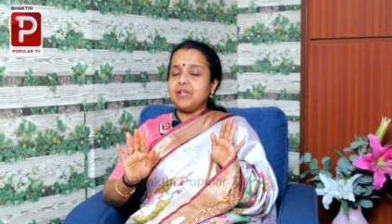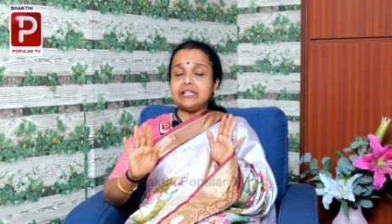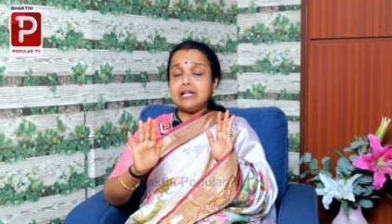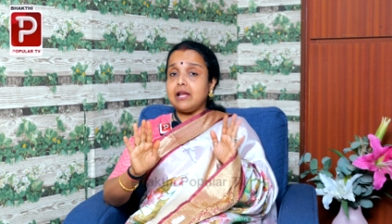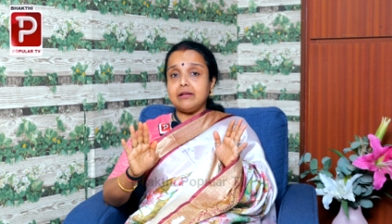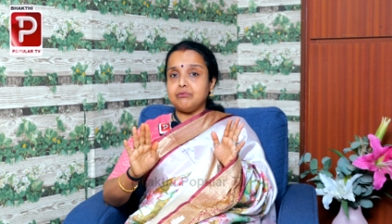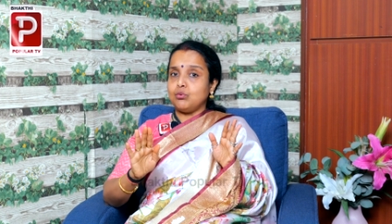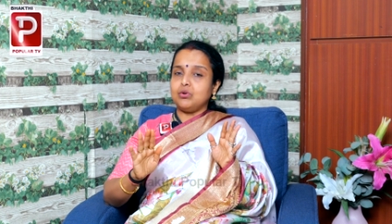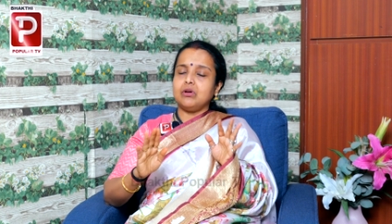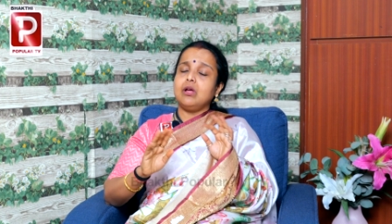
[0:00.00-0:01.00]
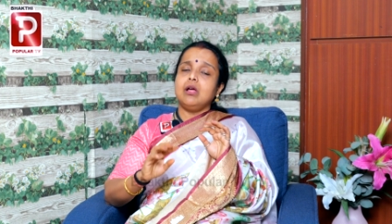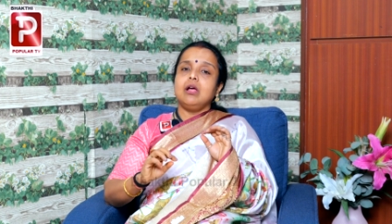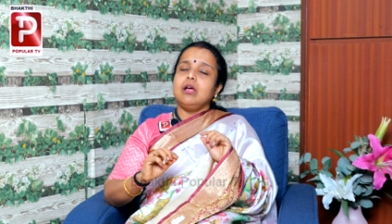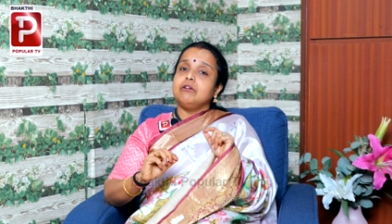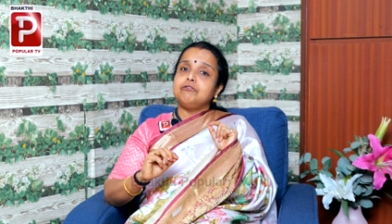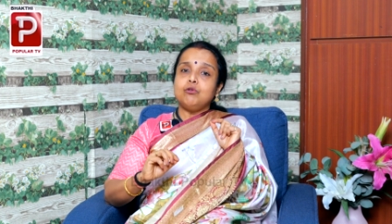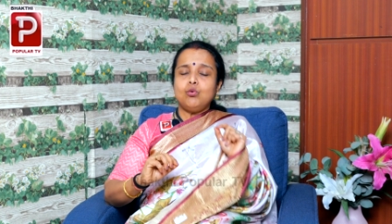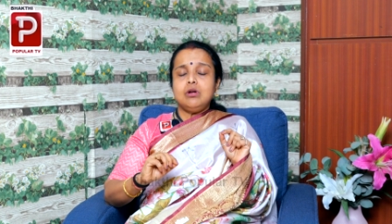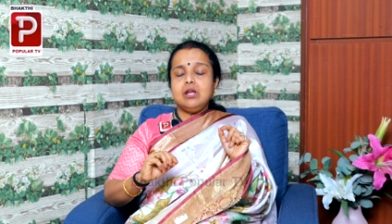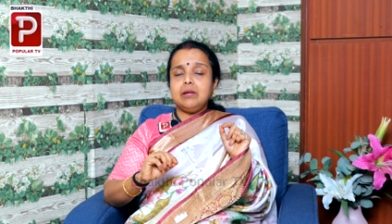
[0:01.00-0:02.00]
నథింగ్ లైక్ ఫుడ్
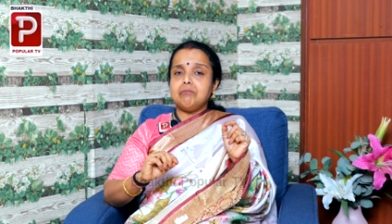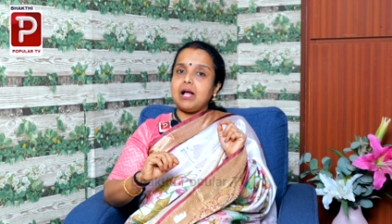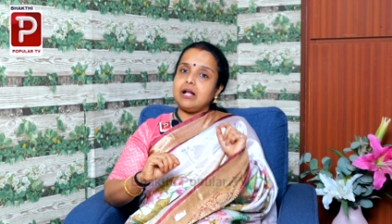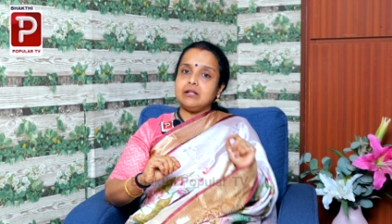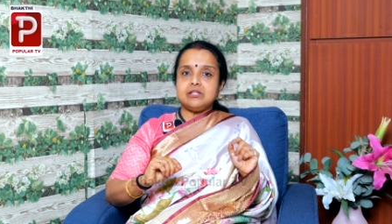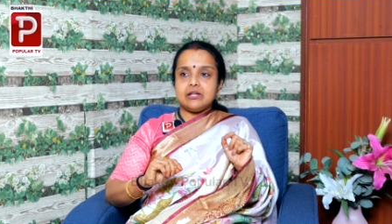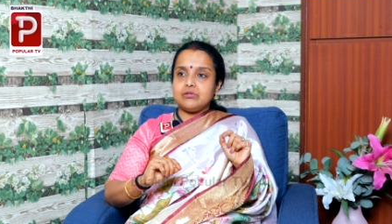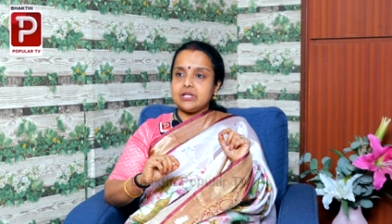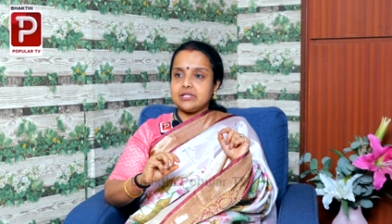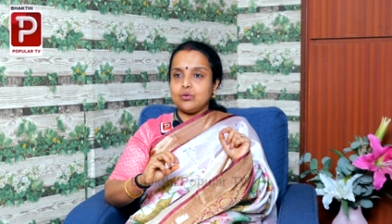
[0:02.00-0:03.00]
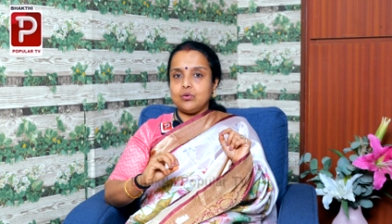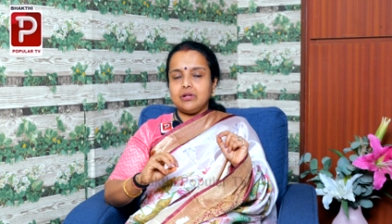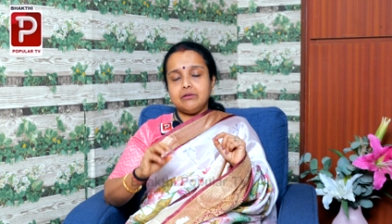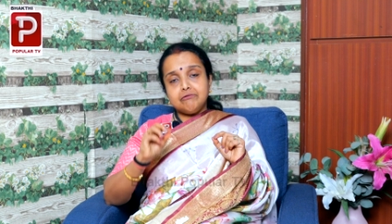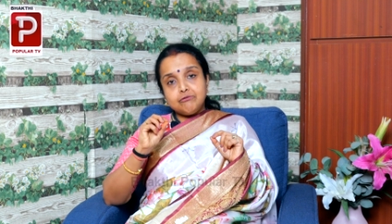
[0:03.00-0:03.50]
ఫుడ్ని బాగా చెక్ చేసుకోండి